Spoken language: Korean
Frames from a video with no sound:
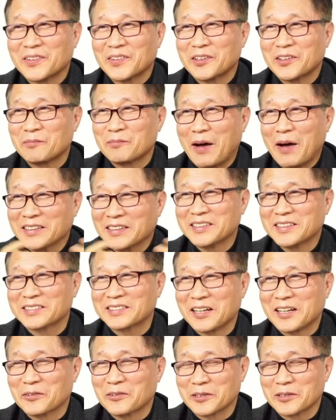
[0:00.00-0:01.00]
그리고
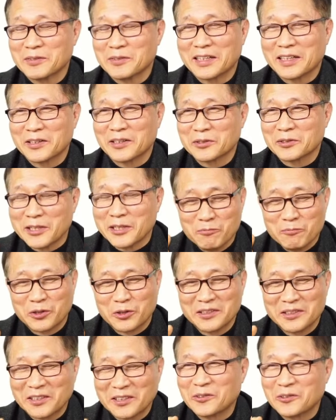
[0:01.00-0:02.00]
반겼다고 그럽니다. 그래서
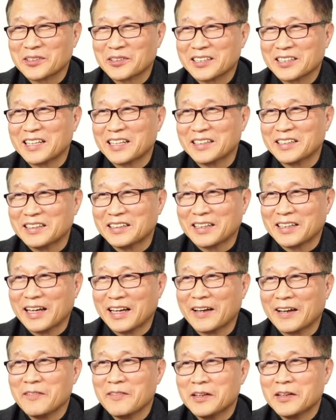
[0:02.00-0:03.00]
선물을 들고
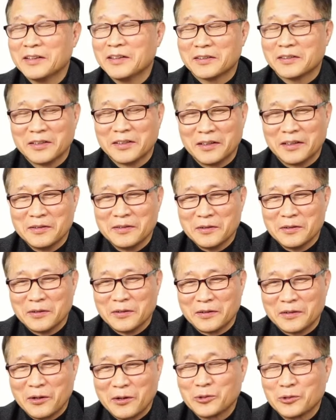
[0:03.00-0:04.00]
기다리는데 그
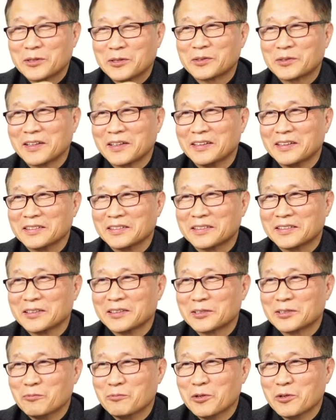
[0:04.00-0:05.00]
레오 10세는 그
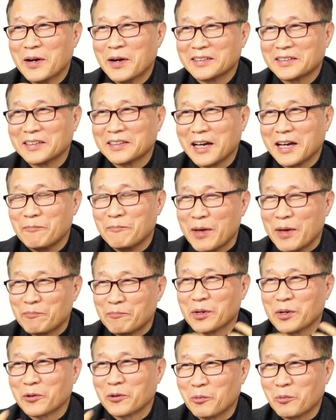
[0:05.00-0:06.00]
선물 받은 걸한몇
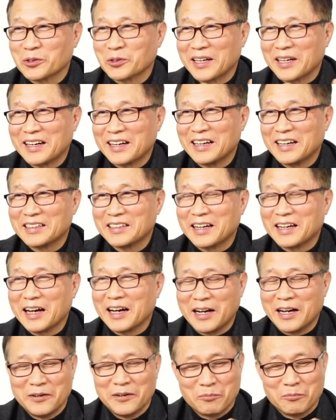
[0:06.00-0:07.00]
배로 보상을
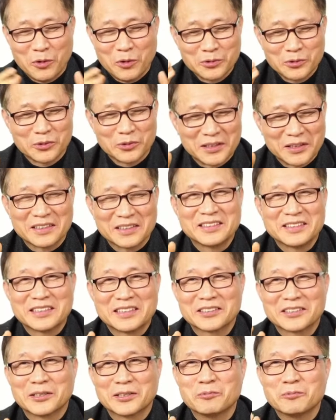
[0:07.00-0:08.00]
하니까 모두들 그
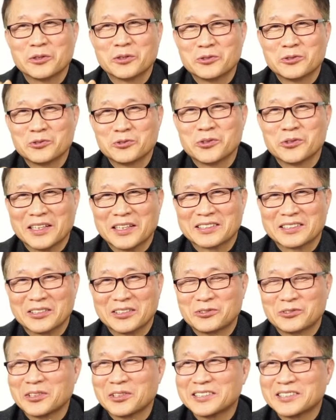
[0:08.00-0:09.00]
이제 선물을 주기
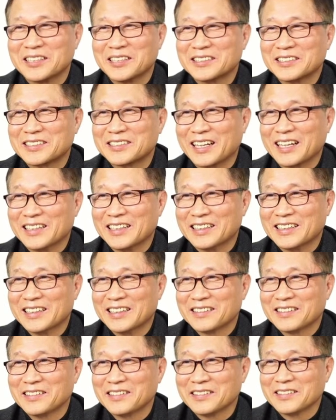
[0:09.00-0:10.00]
위해서 줄을 서 있다는
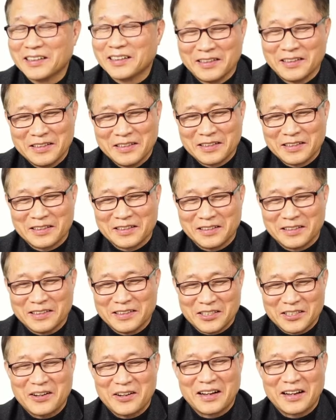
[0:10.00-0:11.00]
그런 그, 그
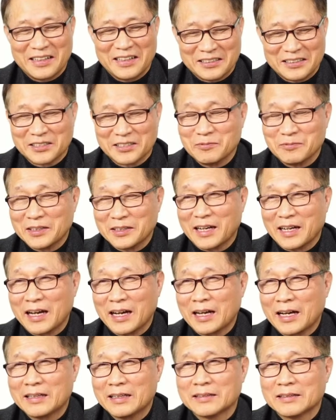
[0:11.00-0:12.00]
일화가
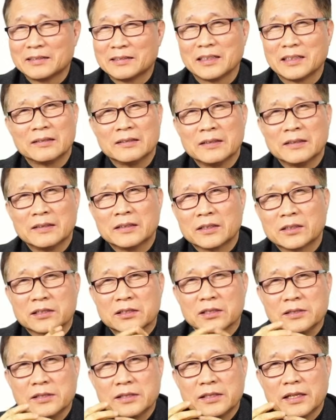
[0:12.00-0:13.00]
있습니다. 그런데
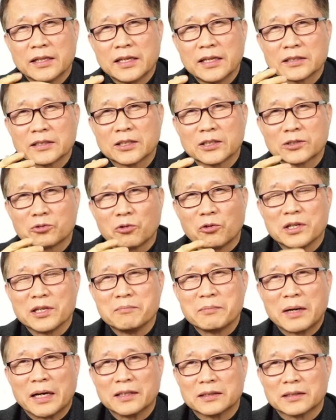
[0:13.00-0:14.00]
전쟁에서 돈이
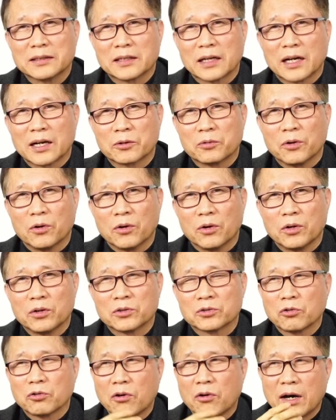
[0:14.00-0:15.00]
많이 들어갔고
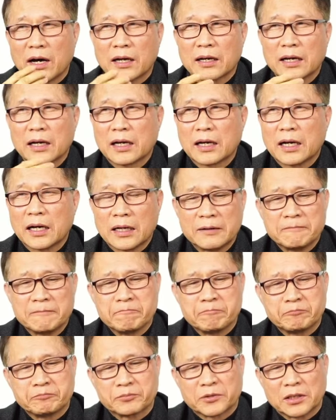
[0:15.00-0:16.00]
또 하나가
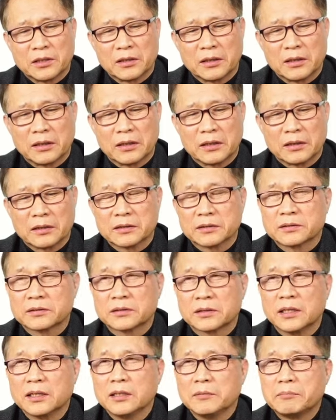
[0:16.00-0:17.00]
그
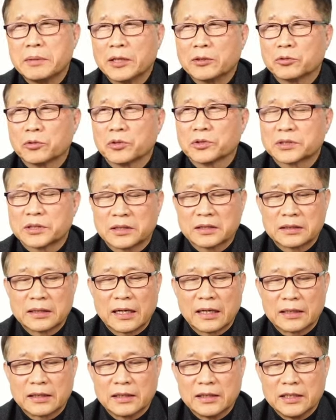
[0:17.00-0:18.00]
성베드로
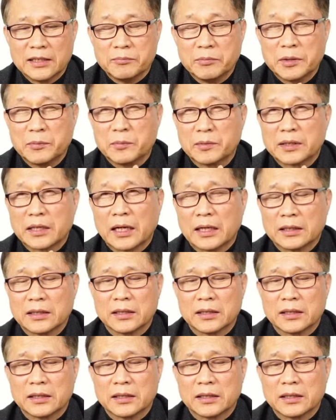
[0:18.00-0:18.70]
성당 건립입니다.